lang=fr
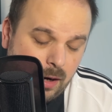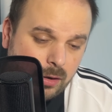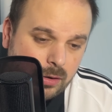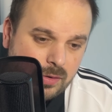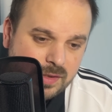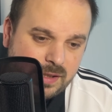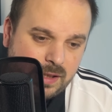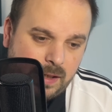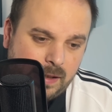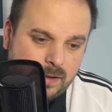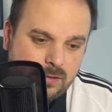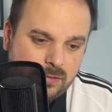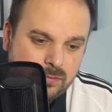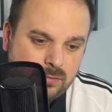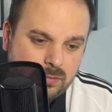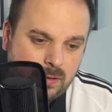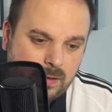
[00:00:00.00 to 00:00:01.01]
Alors qu'en
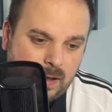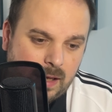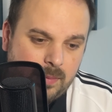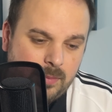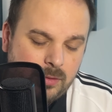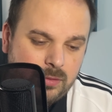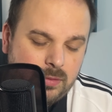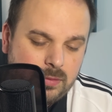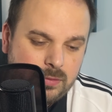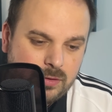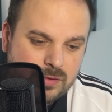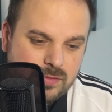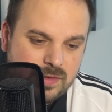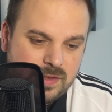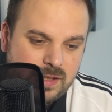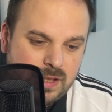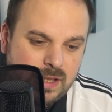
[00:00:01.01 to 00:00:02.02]
sélection, clairement, dans
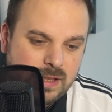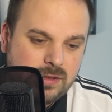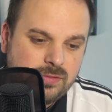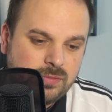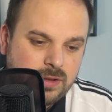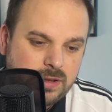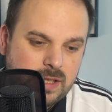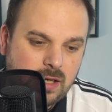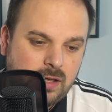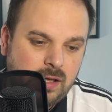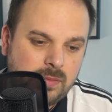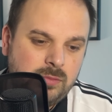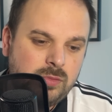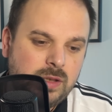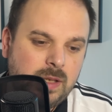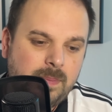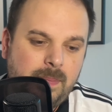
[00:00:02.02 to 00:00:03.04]
une sélection qui a quand
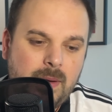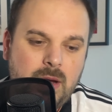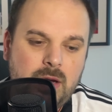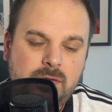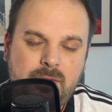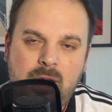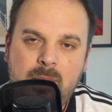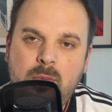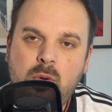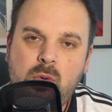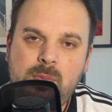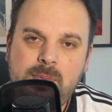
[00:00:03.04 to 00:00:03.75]
même eu des périodes vraiment